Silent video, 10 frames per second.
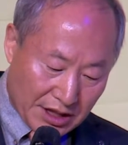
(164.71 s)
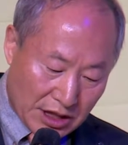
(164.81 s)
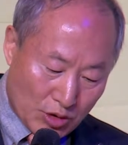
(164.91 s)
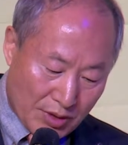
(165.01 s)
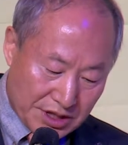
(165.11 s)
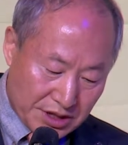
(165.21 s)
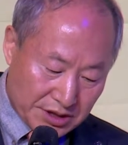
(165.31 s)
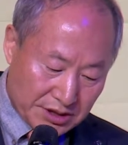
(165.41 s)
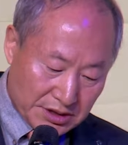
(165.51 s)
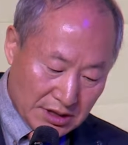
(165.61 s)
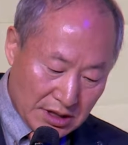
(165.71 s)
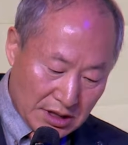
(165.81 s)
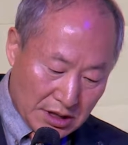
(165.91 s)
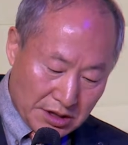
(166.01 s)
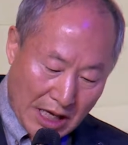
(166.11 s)
이를 위해서는
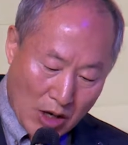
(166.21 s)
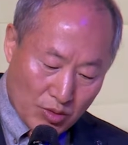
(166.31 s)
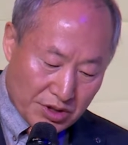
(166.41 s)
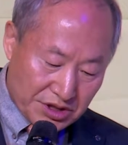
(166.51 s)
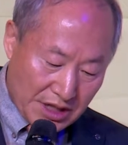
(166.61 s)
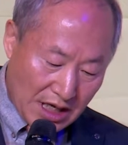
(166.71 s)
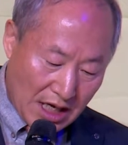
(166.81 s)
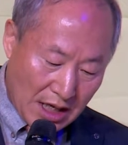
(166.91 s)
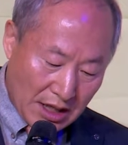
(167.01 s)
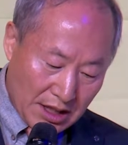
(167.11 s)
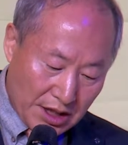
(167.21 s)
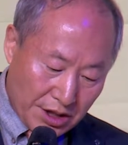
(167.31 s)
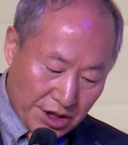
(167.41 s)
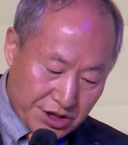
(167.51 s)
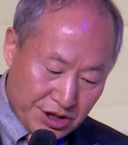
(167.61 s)
한국 경제가
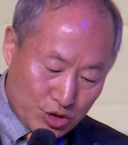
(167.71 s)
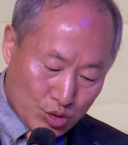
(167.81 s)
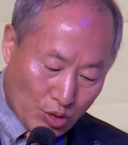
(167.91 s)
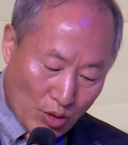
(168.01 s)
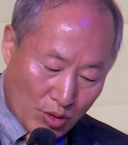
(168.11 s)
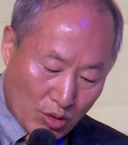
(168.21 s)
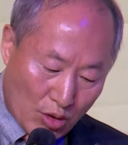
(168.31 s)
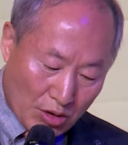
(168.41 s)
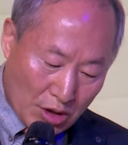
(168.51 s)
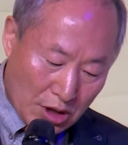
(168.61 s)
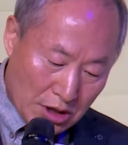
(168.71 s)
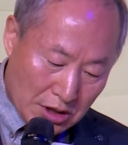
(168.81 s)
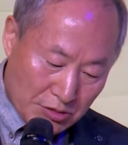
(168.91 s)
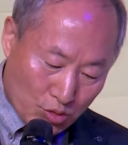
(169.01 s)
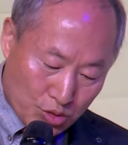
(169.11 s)
혁신 주도형으로
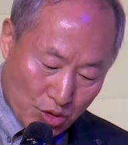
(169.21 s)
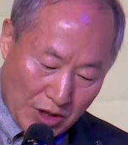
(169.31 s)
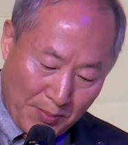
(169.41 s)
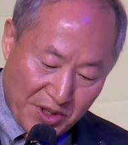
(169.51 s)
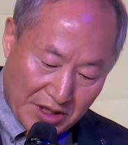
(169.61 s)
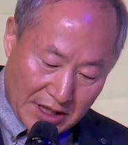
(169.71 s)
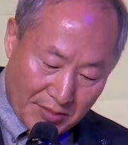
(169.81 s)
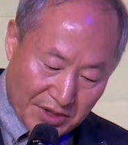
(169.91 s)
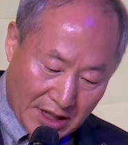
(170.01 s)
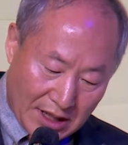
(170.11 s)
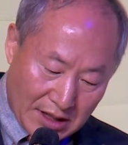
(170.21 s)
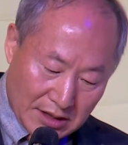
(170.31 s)
구조 개편돼야 됩니다.